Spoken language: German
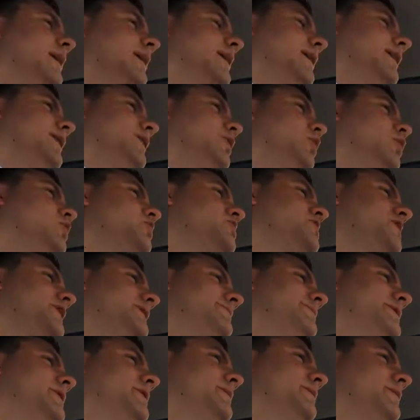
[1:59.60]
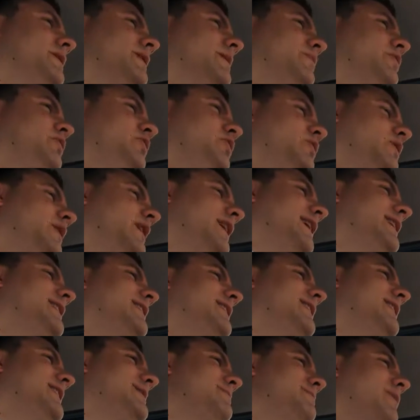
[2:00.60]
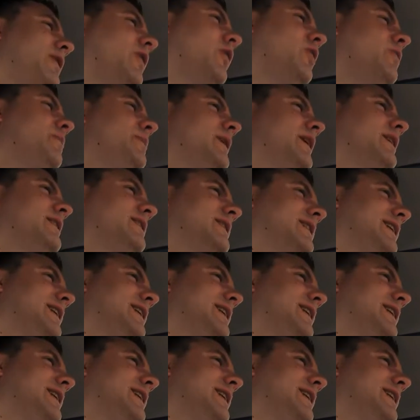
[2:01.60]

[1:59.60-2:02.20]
Renault stellt mit dem Captur ein sehr brauchbares